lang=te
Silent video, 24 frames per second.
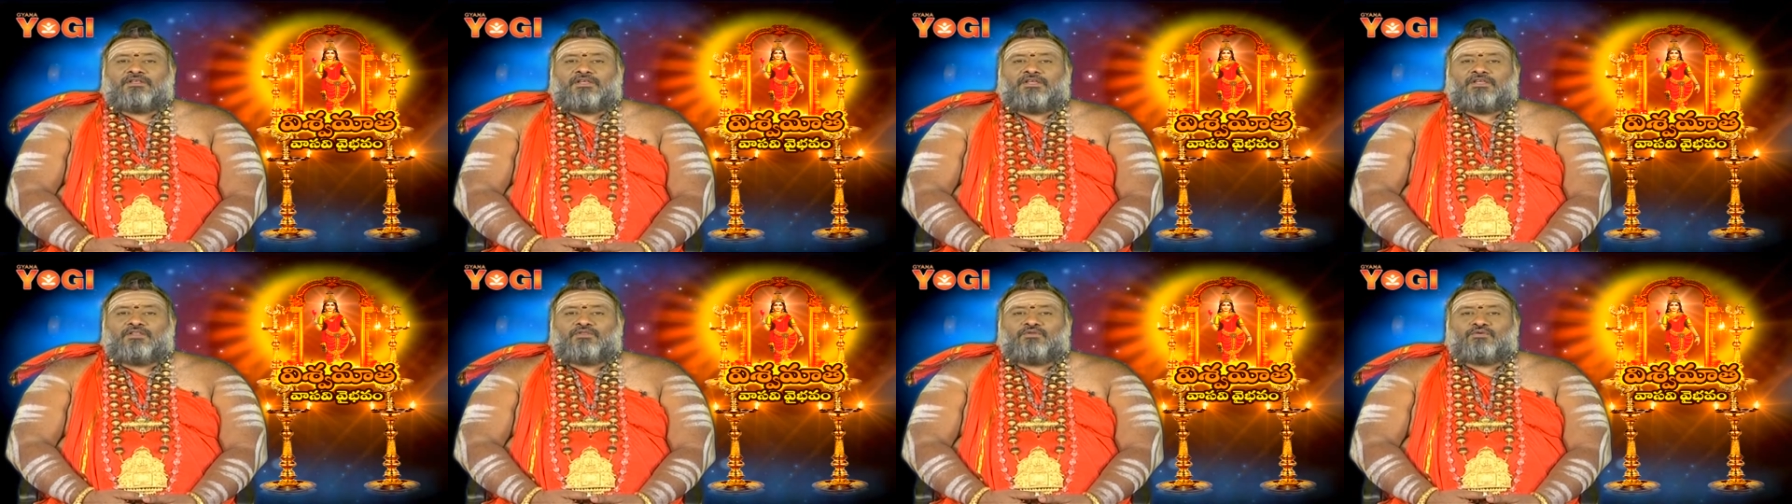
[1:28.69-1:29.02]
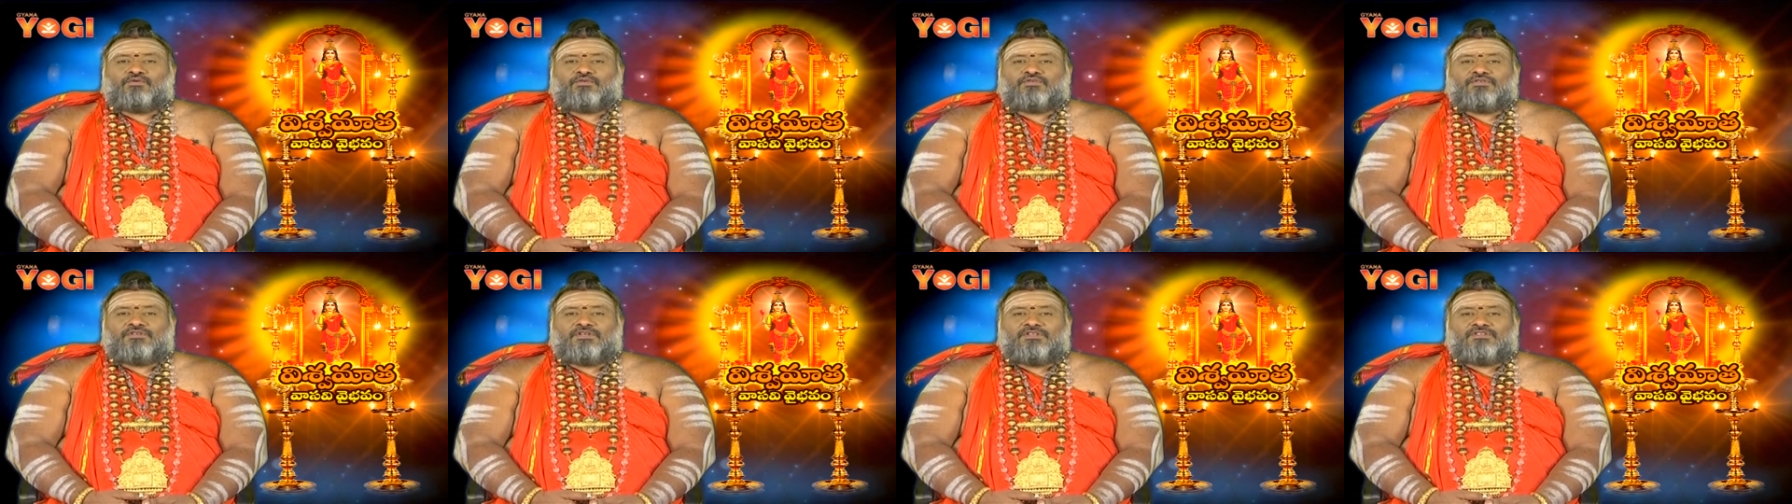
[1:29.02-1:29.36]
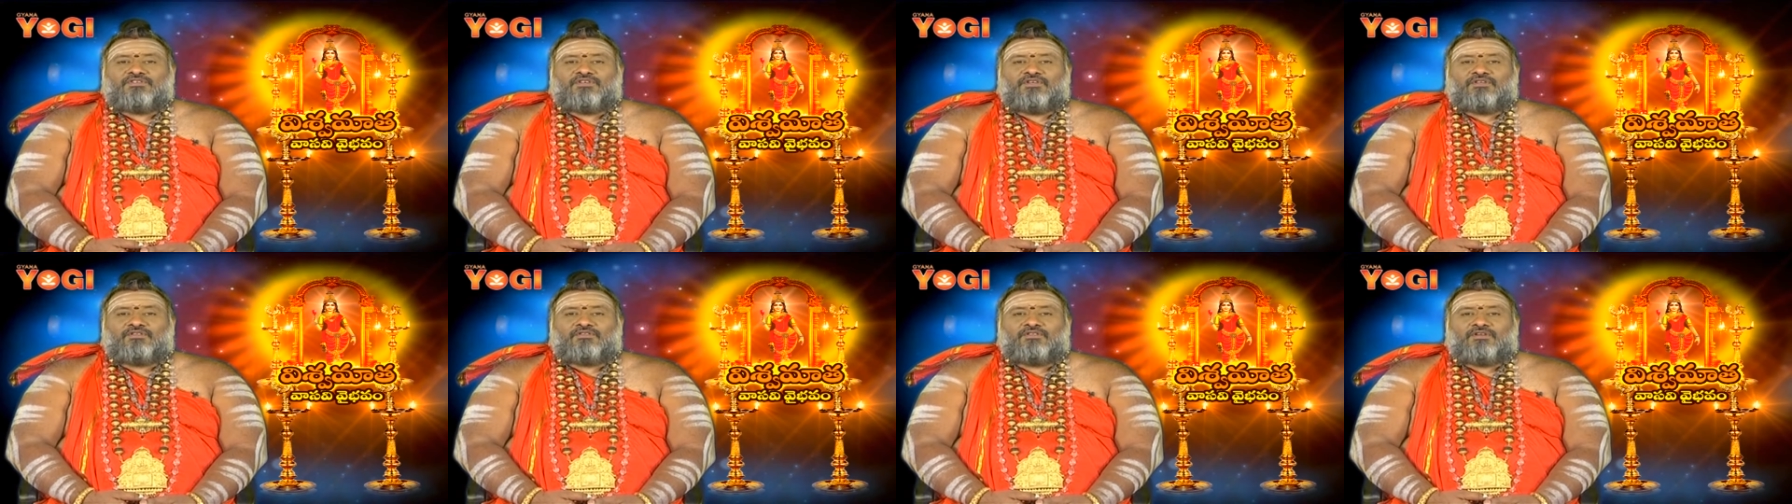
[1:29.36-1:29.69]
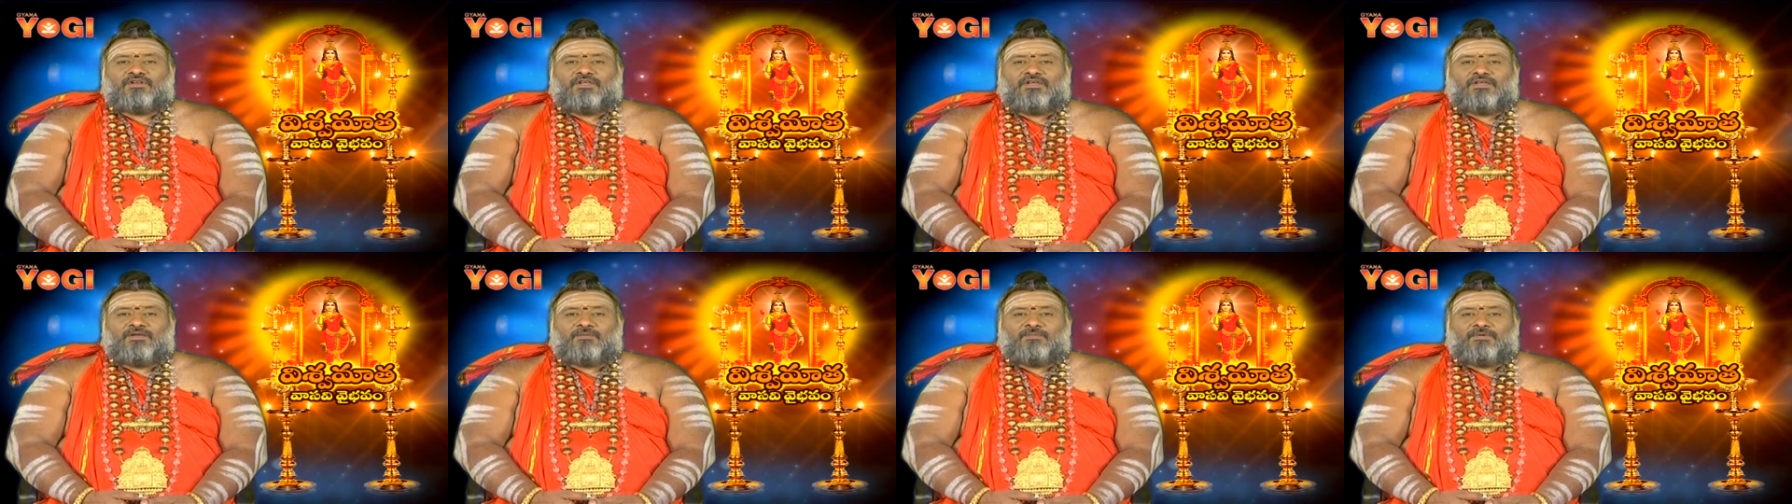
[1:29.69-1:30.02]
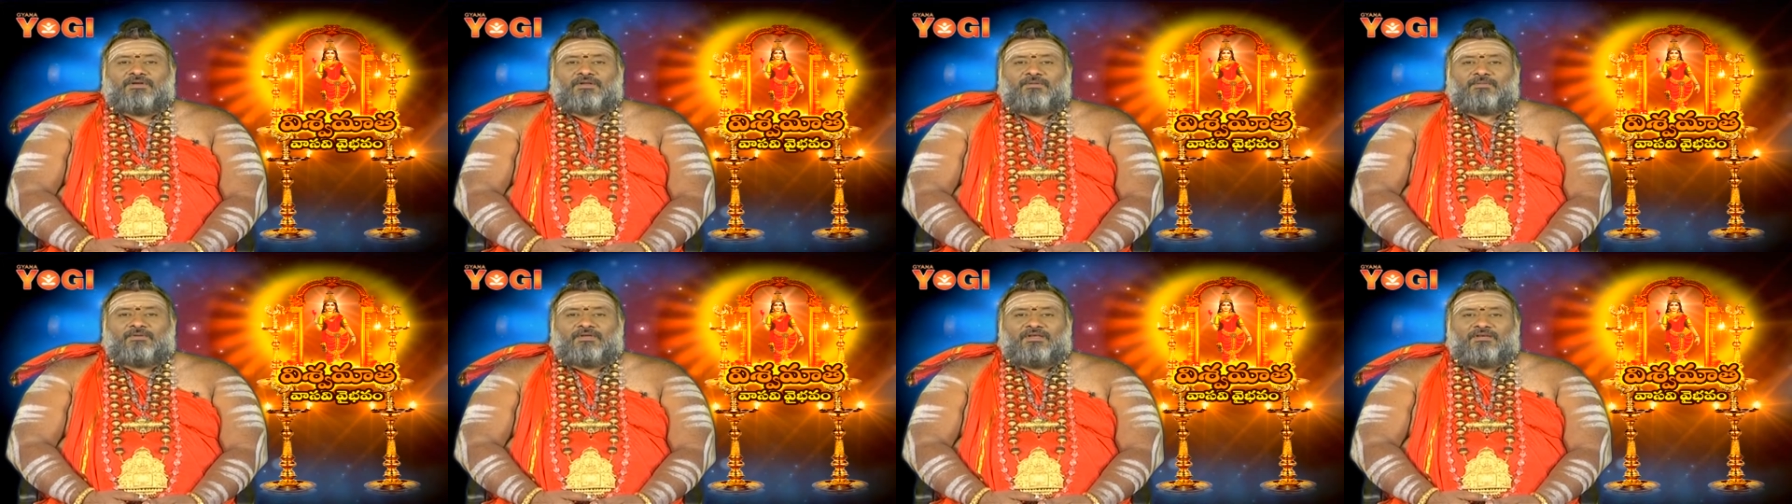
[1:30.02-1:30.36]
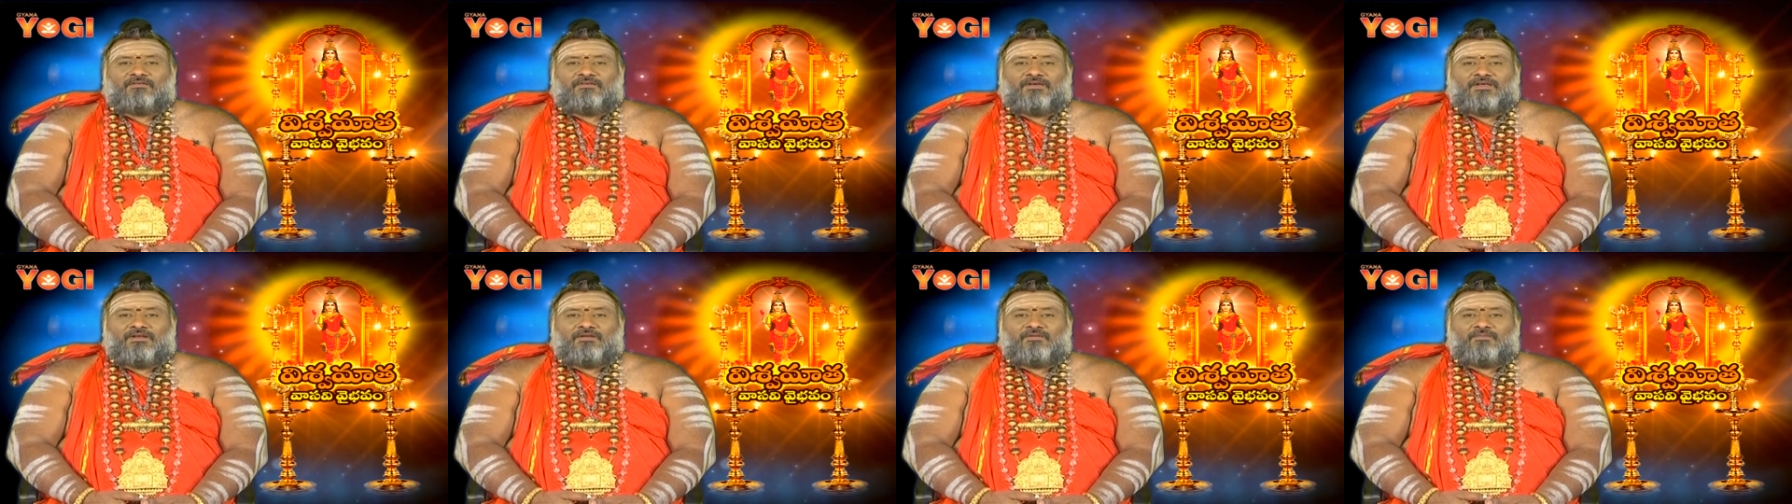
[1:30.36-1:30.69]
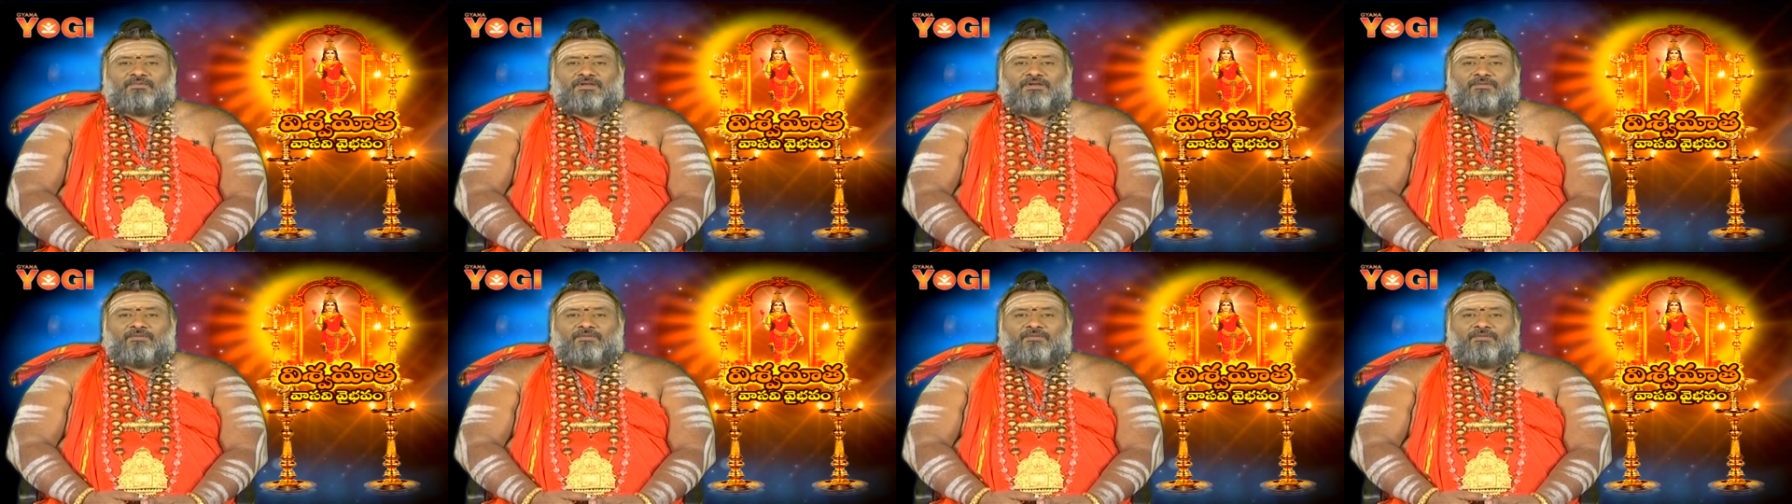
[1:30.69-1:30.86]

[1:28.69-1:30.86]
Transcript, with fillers: ఏ దుష్ట శక్తుల యొక్క ప్రభావాలు